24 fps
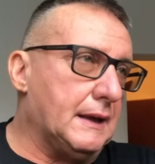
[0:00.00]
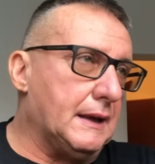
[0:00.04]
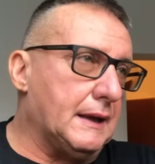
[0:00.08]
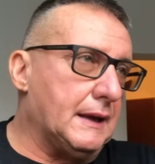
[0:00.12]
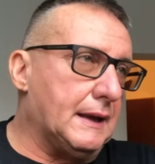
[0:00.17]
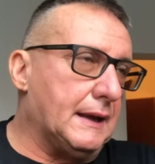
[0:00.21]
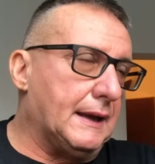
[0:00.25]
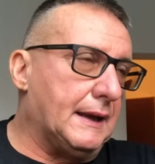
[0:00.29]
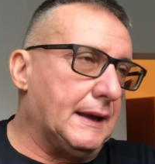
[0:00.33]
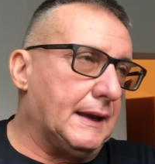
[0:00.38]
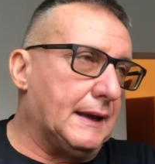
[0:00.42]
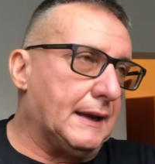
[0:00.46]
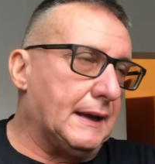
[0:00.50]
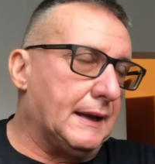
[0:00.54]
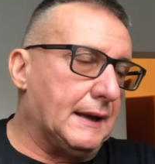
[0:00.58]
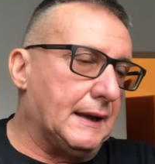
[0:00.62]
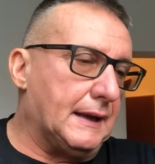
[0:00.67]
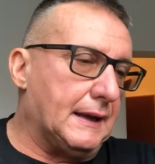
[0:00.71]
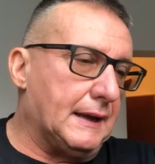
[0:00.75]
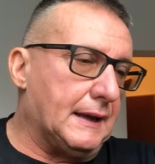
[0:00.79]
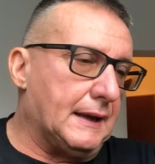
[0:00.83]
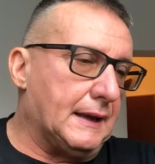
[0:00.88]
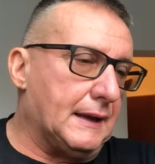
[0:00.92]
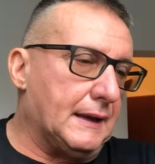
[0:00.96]

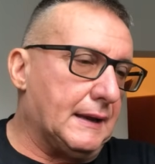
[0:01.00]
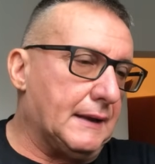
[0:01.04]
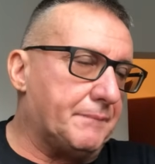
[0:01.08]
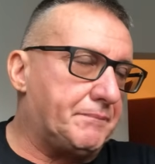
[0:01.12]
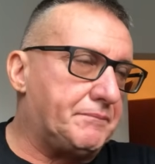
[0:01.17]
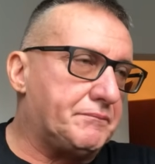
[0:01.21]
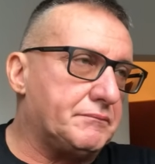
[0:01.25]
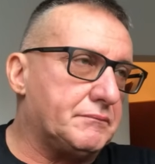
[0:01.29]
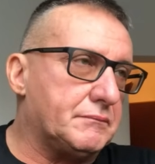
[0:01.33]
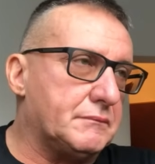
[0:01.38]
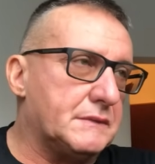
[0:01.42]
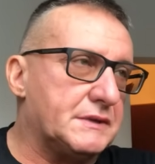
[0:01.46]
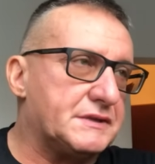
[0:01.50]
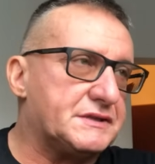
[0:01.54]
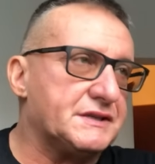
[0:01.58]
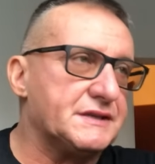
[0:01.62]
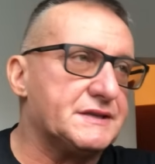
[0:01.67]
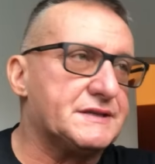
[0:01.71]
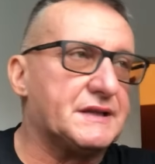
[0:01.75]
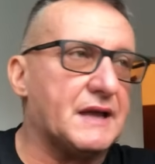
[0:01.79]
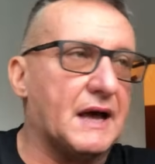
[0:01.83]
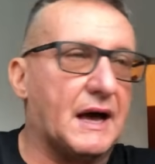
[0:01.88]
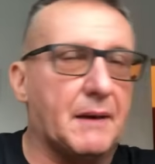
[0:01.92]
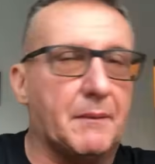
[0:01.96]
e si
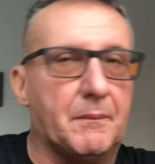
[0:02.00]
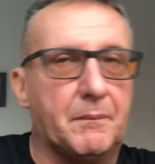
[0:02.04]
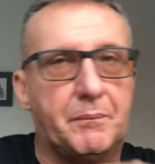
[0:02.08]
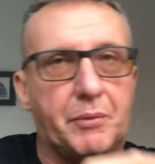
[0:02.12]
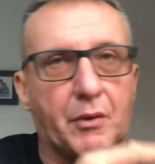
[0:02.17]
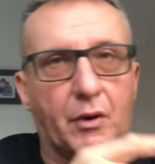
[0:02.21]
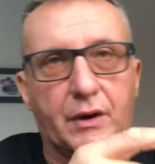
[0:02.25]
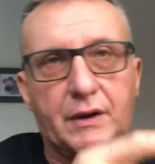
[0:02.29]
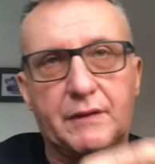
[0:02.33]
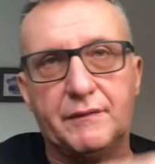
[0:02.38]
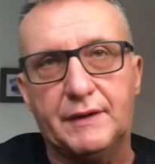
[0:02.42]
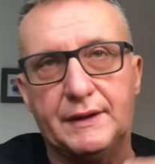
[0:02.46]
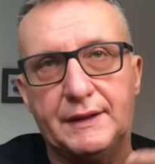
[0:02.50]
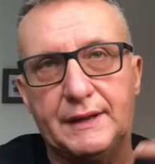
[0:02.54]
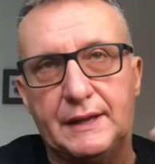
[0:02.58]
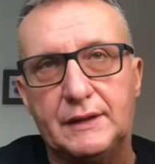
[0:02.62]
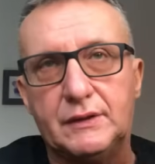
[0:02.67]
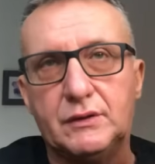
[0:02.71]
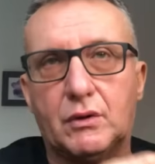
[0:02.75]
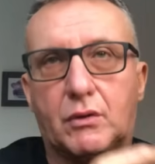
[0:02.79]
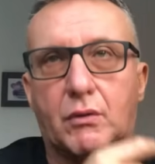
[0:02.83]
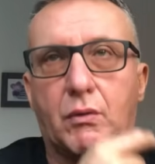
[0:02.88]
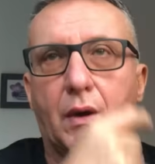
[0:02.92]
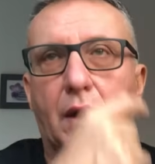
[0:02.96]
sta un po'
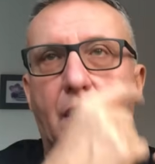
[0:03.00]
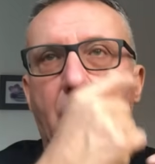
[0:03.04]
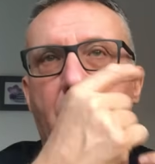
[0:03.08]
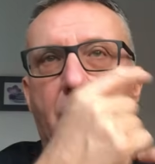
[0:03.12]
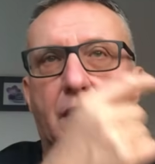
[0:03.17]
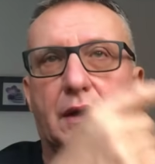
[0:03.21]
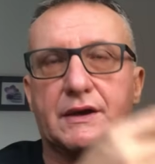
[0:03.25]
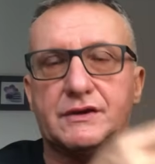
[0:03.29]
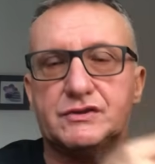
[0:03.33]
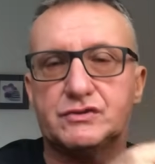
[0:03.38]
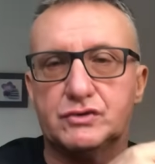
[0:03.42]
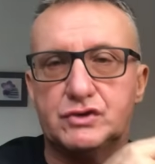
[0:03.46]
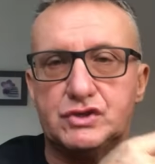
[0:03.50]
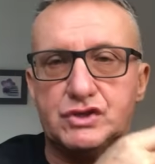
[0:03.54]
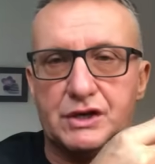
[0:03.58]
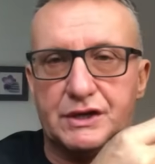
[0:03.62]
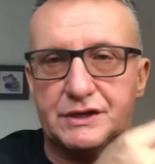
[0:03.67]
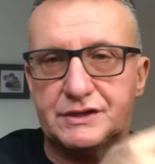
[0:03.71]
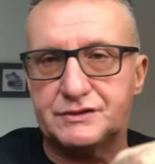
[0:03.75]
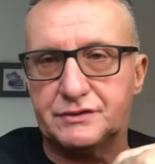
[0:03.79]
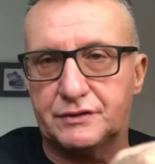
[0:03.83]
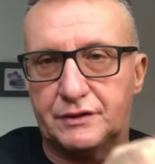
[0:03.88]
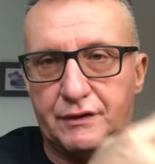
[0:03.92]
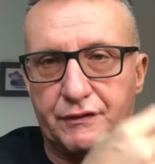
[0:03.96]
rivedendo quello che è
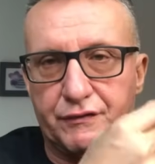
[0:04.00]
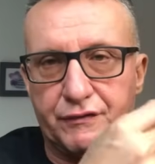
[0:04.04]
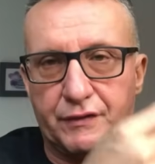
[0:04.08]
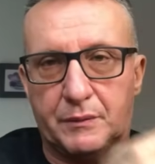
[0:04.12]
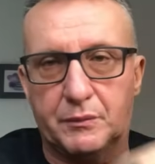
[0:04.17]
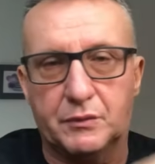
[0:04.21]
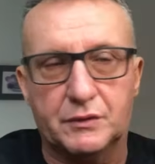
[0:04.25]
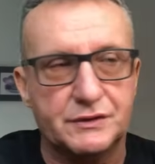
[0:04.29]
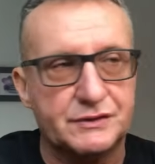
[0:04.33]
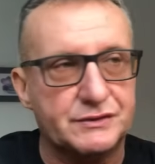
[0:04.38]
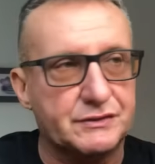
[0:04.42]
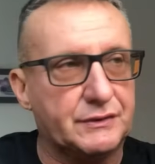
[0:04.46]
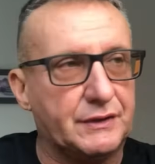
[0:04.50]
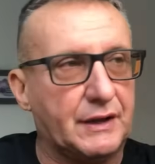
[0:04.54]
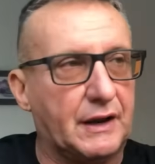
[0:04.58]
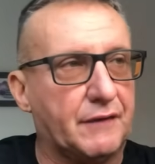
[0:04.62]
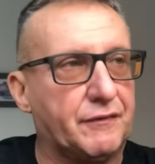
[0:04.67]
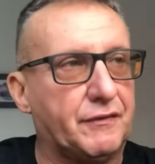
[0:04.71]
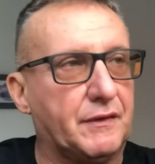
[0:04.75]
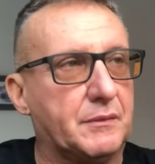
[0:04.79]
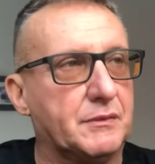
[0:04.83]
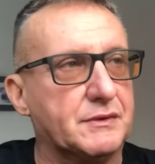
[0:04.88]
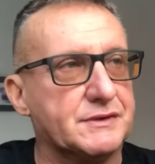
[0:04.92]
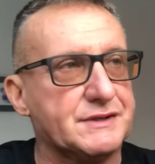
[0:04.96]
successo nel famoso, nella
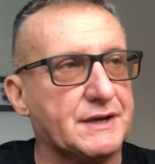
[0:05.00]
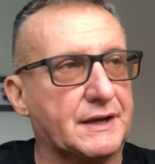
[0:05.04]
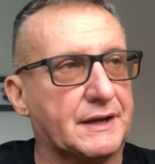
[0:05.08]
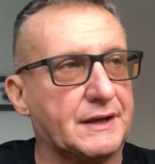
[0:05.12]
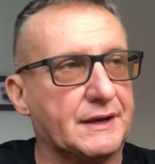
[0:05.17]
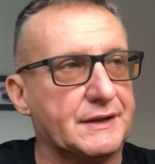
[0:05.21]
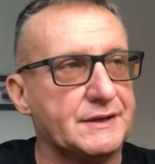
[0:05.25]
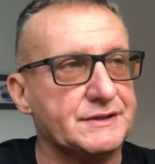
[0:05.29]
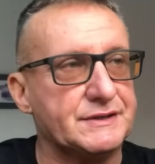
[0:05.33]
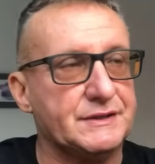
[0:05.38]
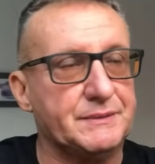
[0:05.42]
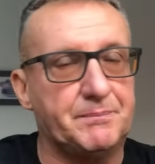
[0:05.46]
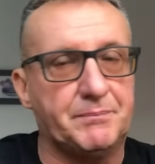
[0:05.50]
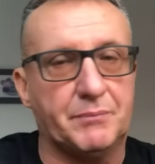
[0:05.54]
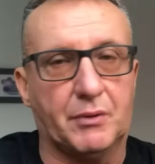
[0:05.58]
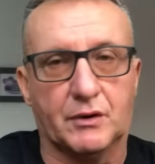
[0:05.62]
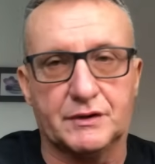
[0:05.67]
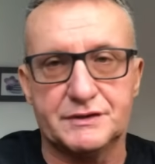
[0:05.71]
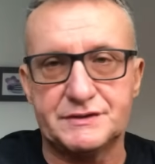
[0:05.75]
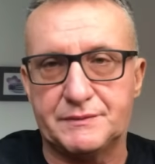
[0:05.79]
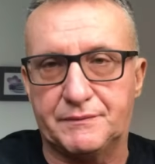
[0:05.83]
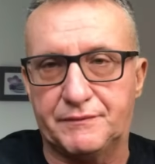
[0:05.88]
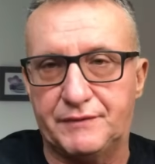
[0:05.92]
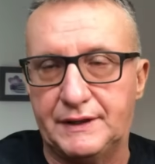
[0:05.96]
famosa crisi
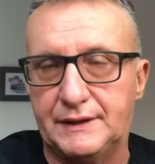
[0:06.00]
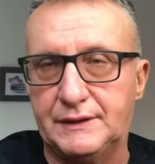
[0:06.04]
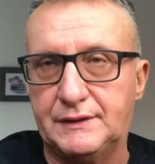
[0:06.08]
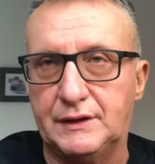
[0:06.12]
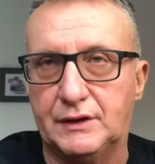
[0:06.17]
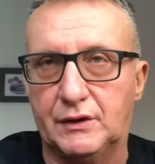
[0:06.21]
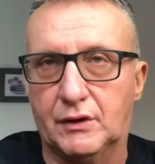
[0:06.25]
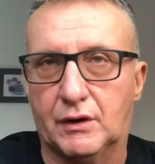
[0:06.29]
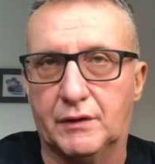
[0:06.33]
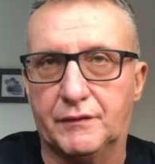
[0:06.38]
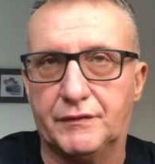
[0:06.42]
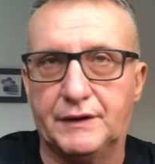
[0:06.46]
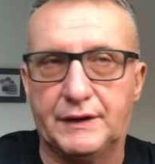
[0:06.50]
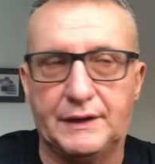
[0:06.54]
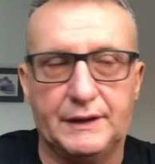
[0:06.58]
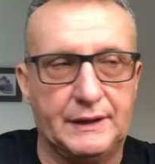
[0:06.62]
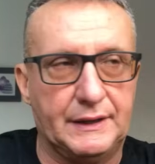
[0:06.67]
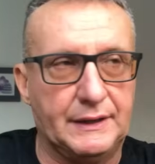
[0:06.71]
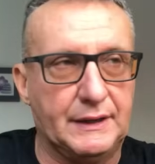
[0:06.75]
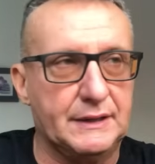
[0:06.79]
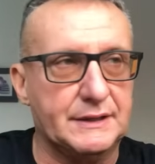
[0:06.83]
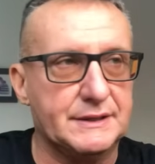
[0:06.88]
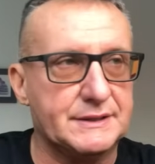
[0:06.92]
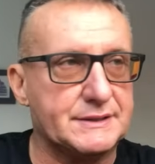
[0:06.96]

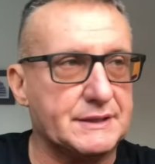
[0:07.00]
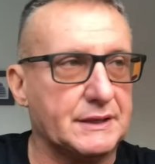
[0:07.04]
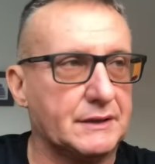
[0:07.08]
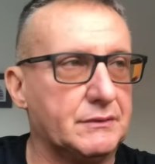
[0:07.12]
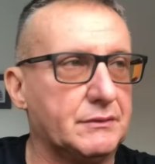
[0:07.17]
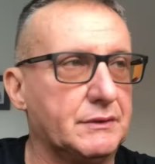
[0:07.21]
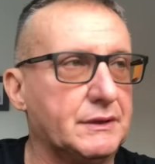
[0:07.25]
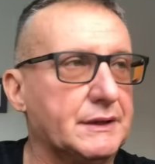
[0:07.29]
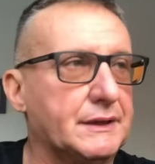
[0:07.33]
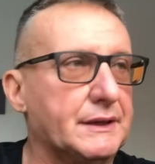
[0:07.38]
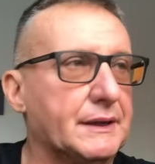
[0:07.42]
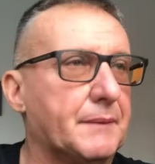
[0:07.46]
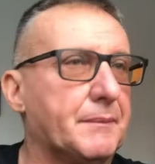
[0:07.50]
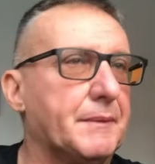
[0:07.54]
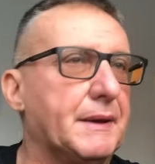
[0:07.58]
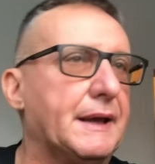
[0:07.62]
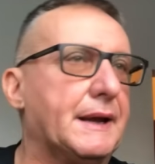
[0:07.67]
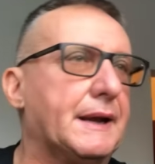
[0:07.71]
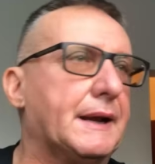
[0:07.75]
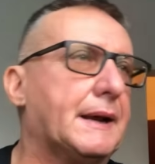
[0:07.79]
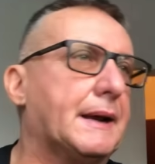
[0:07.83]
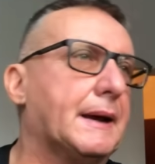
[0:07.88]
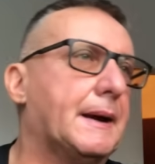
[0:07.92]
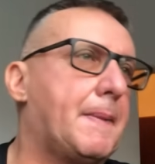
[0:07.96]
post-29 negli Stati Uniti
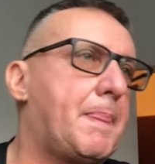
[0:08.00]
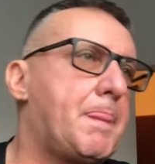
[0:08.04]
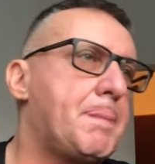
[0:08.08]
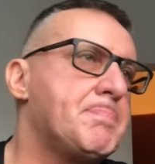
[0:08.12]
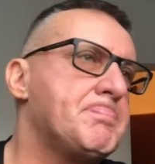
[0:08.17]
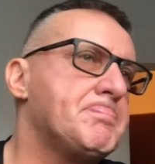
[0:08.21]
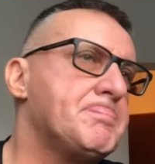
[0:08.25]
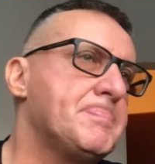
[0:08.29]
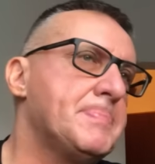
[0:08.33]
d'America.